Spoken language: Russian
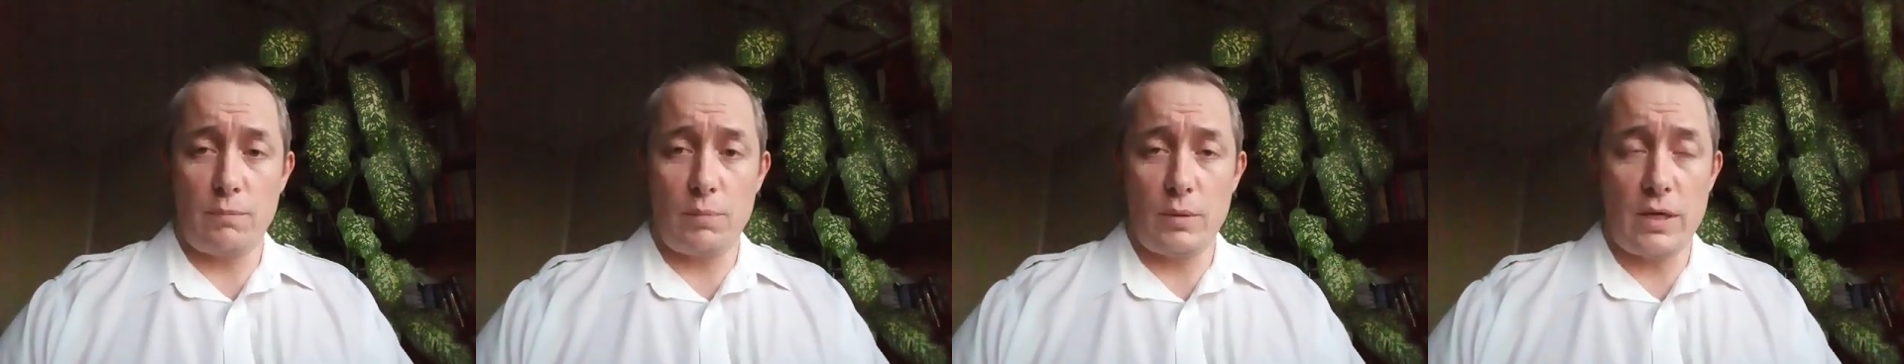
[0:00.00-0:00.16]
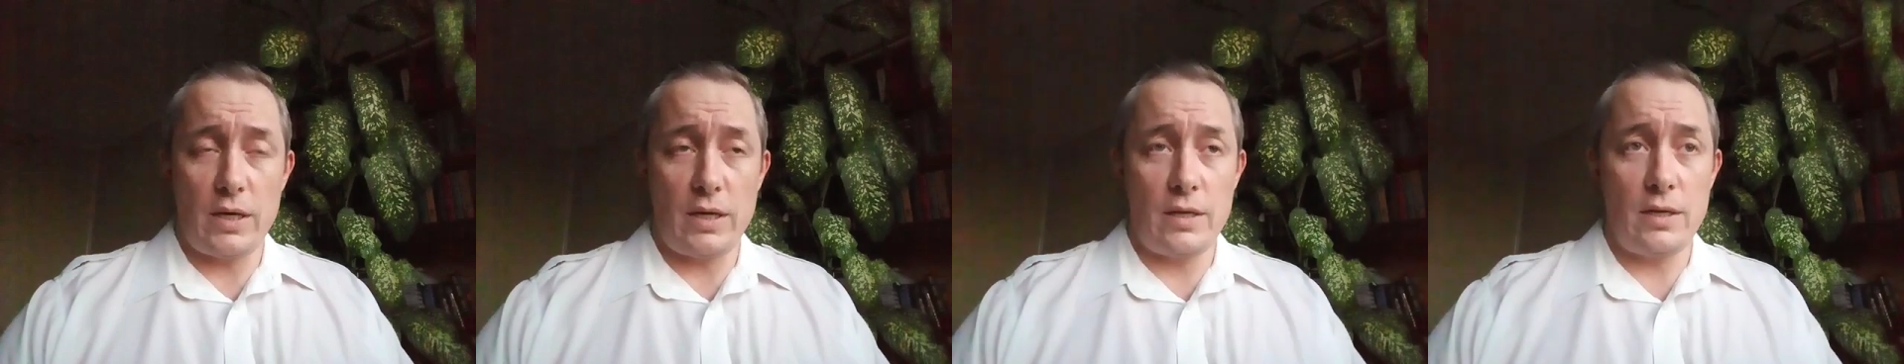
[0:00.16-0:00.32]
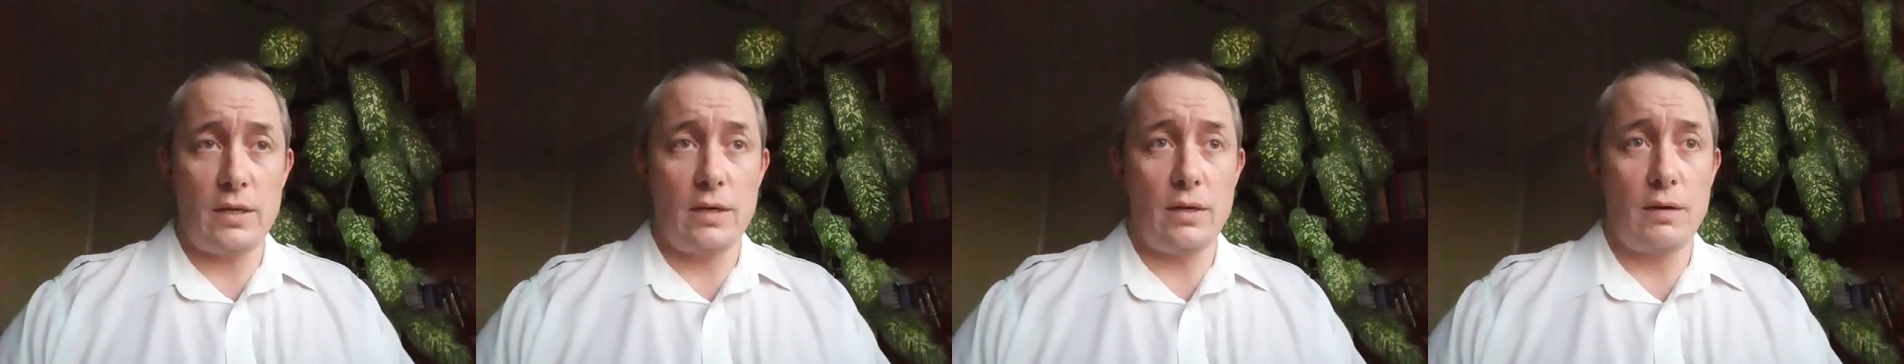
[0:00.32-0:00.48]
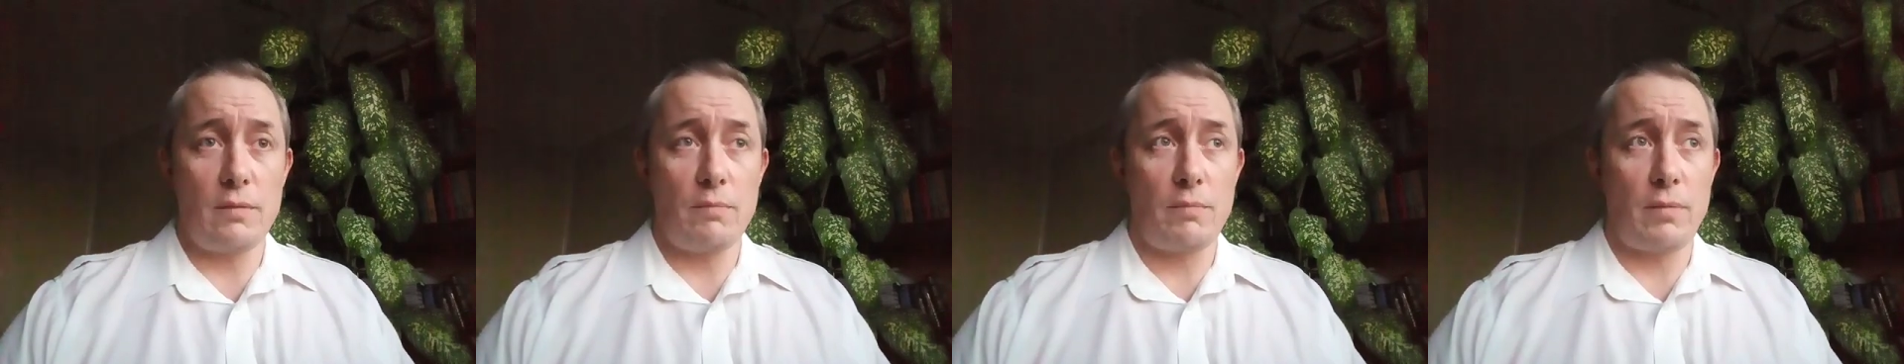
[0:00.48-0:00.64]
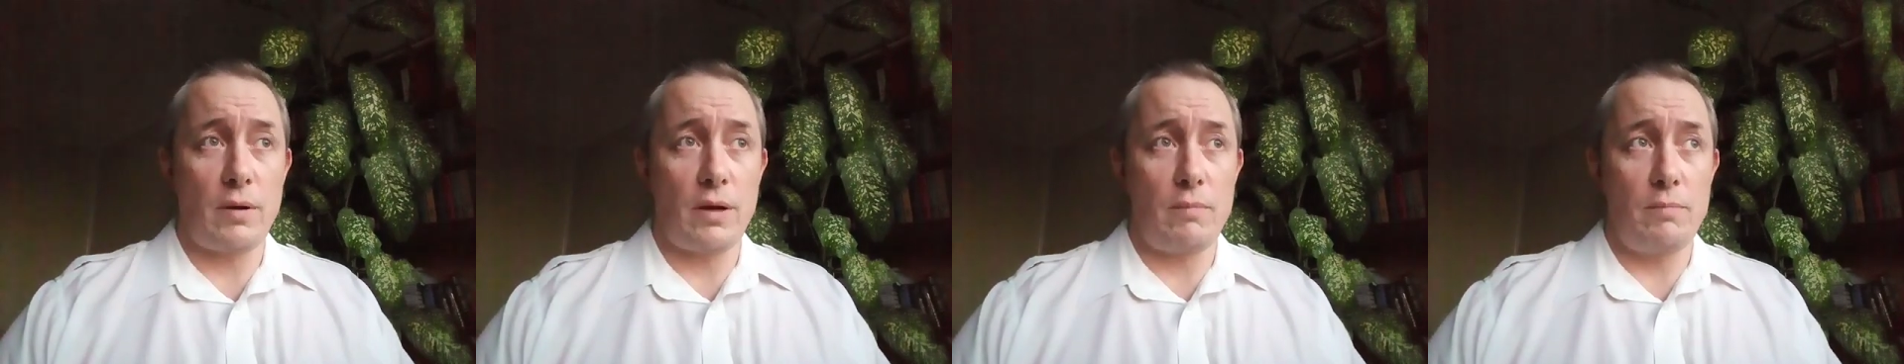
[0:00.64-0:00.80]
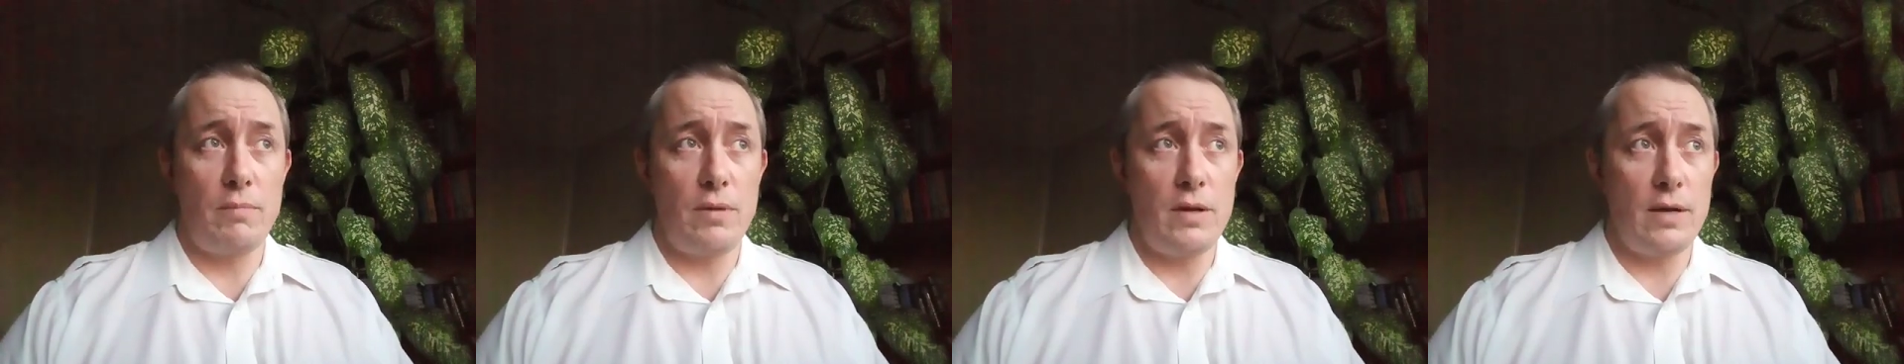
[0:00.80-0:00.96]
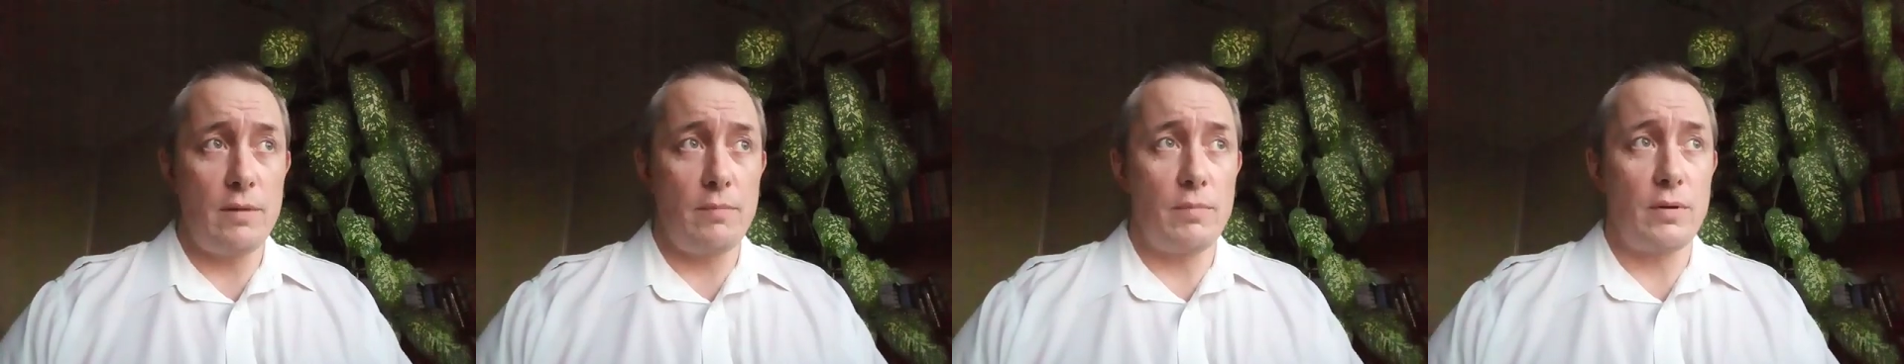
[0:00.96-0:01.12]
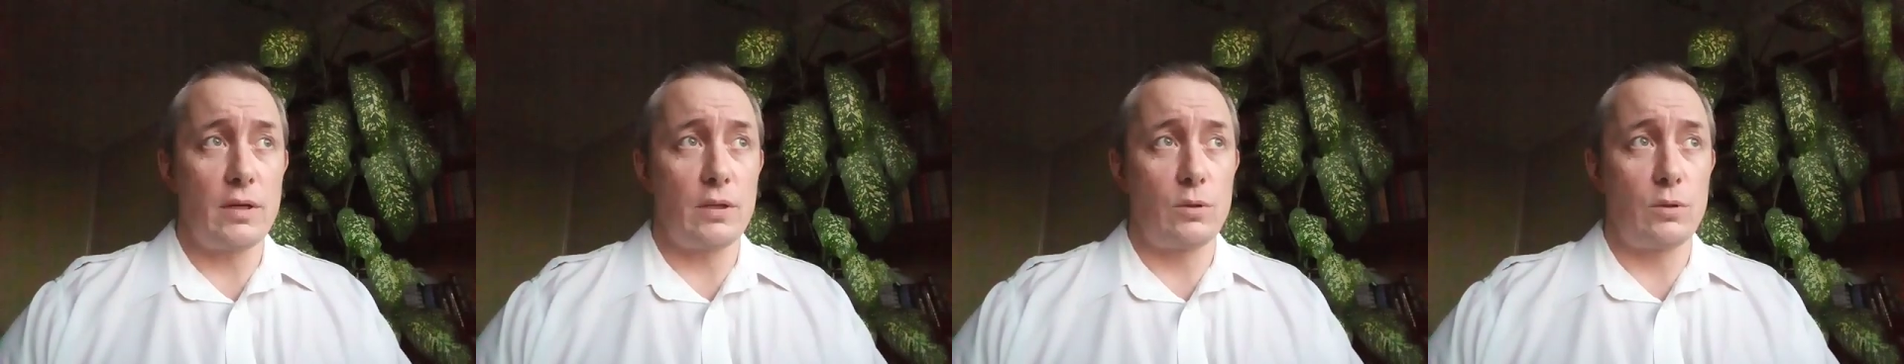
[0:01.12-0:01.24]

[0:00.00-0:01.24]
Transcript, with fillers: плане проблем,